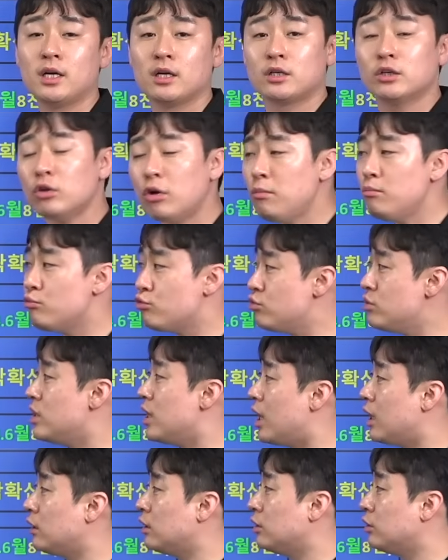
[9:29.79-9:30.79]
그런
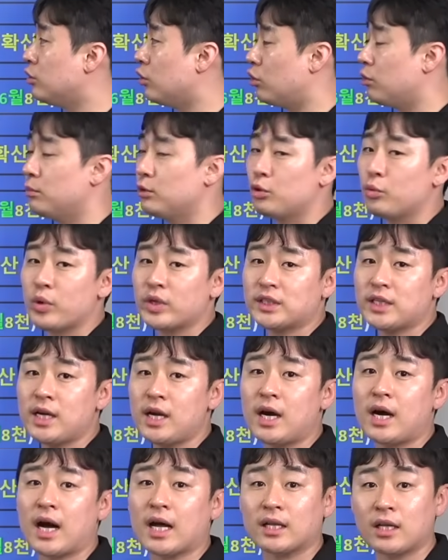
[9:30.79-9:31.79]
물량은 여러분들 왜
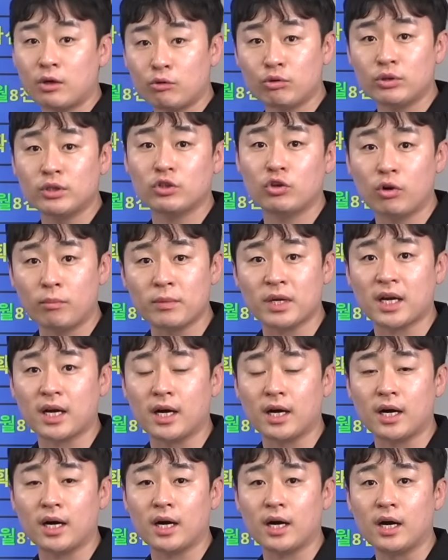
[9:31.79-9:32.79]
생각 안 하고 있는
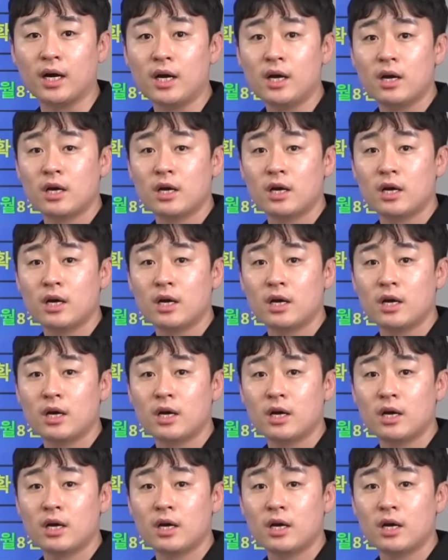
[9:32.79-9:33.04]
겁니까?